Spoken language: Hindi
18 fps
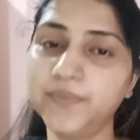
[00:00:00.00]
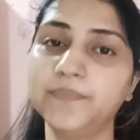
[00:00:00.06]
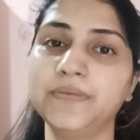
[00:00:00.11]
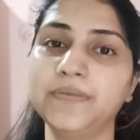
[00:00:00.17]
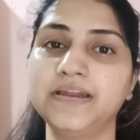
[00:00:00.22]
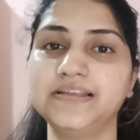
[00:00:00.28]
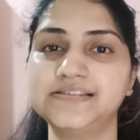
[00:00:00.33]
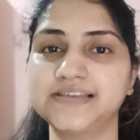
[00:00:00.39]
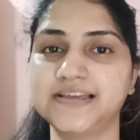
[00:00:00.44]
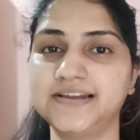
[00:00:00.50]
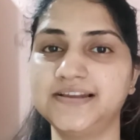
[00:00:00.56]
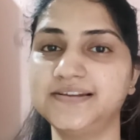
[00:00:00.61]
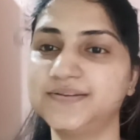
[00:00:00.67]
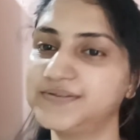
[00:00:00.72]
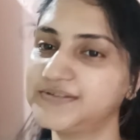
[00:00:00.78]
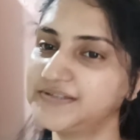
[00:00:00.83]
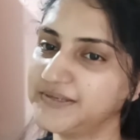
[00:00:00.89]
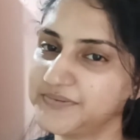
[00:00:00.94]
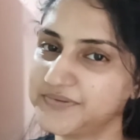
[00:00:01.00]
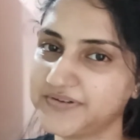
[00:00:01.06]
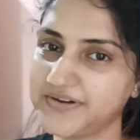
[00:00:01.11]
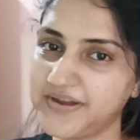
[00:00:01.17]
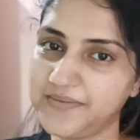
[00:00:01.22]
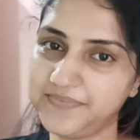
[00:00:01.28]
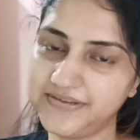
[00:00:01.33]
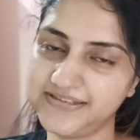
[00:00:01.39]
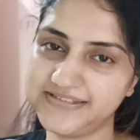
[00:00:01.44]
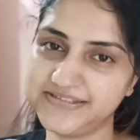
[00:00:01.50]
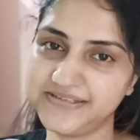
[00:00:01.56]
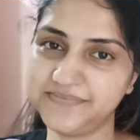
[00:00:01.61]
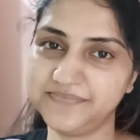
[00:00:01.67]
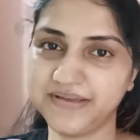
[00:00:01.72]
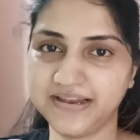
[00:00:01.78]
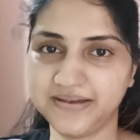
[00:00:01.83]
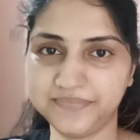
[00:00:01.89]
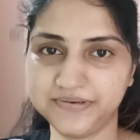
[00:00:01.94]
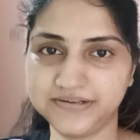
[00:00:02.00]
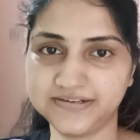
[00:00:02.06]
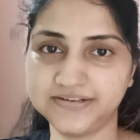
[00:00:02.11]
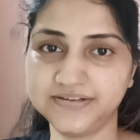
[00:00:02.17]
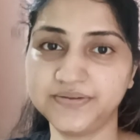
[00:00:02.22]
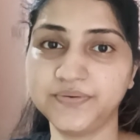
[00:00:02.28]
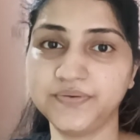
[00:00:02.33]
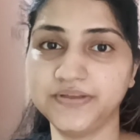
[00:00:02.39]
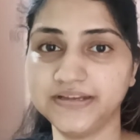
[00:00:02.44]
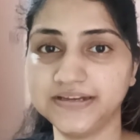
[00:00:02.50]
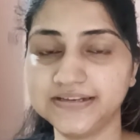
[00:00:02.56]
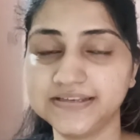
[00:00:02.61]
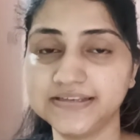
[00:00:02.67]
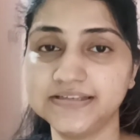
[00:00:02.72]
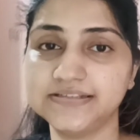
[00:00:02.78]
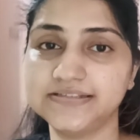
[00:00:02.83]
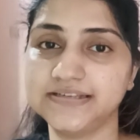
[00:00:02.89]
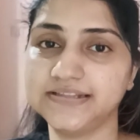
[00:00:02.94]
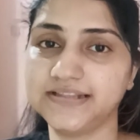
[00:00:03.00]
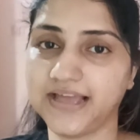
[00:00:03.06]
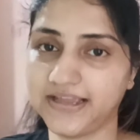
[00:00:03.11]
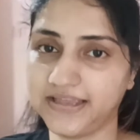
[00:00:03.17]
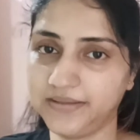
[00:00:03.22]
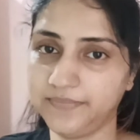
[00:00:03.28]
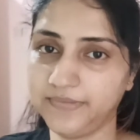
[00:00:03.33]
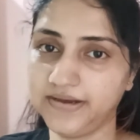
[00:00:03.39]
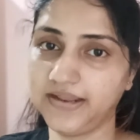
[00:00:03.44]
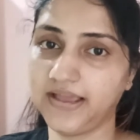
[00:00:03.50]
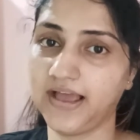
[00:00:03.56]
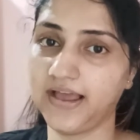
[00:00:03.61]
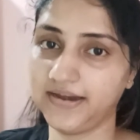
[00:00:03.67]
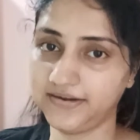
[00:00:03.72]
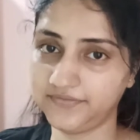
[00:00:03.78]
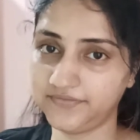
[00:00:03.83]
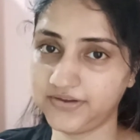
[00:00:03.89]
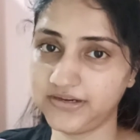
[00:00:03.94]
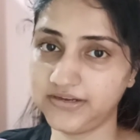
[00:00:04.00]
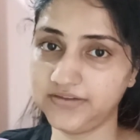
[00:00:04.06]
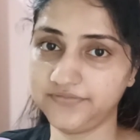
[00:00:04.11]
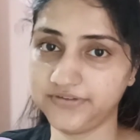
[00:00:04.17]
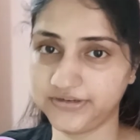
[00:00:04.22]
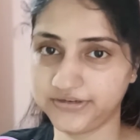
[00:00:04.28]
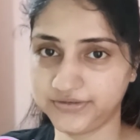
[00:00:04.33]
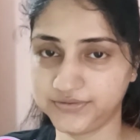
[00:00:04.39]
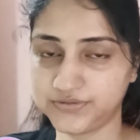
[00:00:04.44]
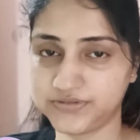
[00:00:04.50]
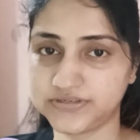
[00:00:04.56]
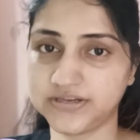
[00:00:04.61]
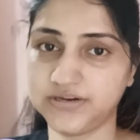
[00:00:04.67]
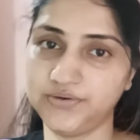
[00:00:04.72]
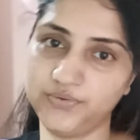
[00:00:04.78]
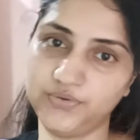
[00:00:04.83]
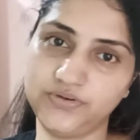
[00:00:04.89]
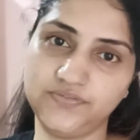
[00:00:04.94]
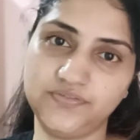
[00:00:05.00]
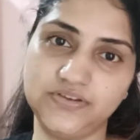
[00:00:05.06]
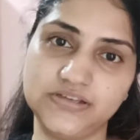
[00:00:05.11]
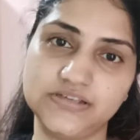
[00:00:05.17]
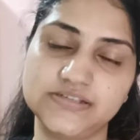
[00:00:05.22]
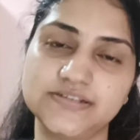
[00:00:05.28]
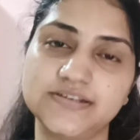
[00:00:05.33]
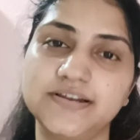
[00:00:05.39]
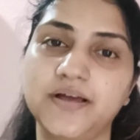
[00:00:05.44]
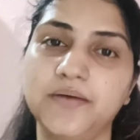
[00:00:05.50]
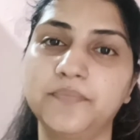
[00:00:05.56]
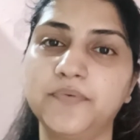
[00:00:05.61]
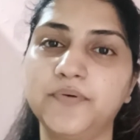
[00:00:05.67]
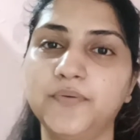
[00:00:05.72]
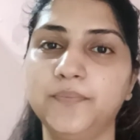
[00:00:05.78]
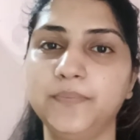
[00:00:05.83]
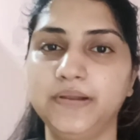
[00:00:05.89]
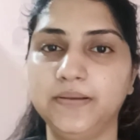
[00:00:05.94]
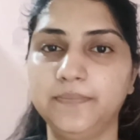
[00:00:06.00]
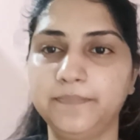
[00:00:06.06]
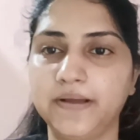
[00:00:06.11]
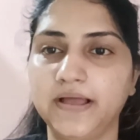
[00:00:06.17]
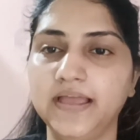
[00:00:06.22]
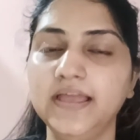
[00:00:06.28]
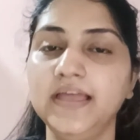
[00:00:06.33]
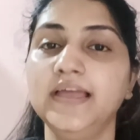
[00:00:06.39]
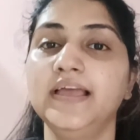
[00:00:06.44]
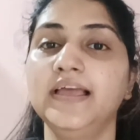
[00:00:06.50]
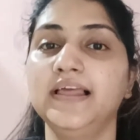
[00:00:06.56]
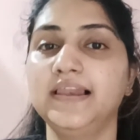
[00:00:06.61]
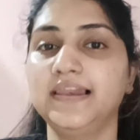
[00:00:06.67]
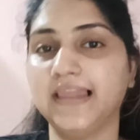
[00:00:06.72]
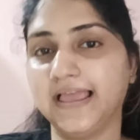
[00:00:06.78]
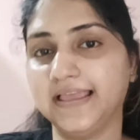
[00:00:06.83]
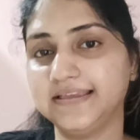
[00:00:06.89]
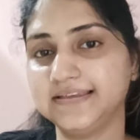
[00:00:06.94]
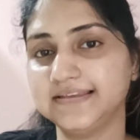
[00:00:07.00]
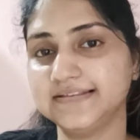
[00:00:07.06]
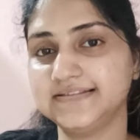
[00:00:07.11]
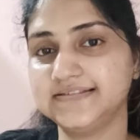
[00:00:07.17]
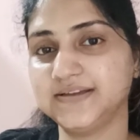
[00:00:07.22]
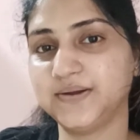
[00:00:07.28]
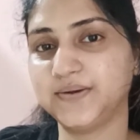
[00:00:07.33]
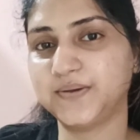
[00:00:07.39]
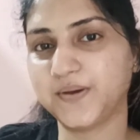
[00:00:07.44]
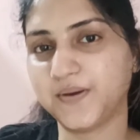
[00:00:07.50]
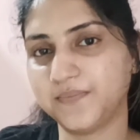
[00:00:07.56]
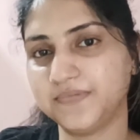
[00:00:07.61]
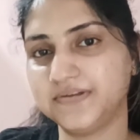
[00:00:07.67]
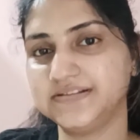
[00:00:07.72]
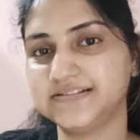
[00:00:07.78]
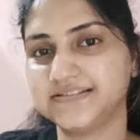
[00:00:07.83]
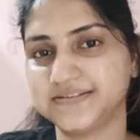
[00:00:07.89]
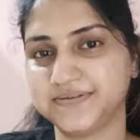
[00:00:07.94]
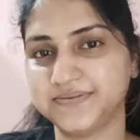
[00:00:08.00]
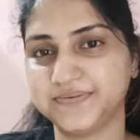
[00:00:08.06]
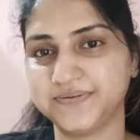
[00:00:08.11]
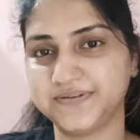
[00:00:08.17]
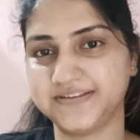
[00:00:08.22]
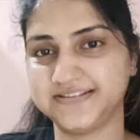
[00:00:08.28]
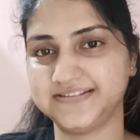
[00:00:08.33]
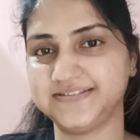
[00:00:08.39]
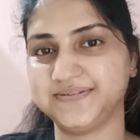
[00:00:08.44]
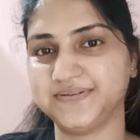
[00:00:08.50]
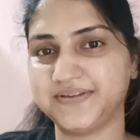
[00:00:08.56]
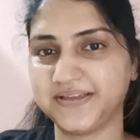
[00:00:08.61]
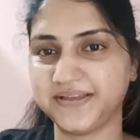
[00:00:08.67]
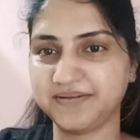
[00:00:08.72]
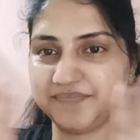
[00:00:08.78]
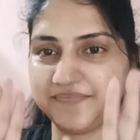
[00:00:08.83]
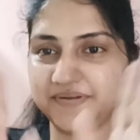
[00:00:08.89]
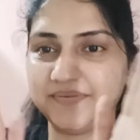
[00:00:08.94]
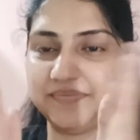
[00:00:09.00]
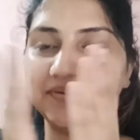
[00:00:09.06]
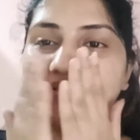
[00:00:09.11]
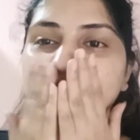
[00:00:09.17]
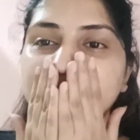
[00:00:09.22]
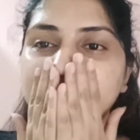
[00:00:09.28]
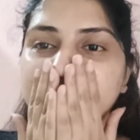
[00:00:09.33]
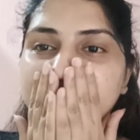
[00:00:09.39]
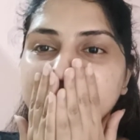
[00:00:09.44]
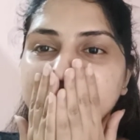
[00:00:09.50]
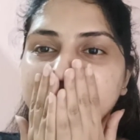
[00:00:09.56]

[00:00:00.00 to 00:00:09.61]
मेरे चैनल को सब्सक्राइब कीजिए बेल बटन को हिट कीजिए ताकि मेरे आने वाले वीडियोस का नोटिफिकेशन आपको मिल पाए लाइक कीजिए और कमेंट ज़रूर कीजिए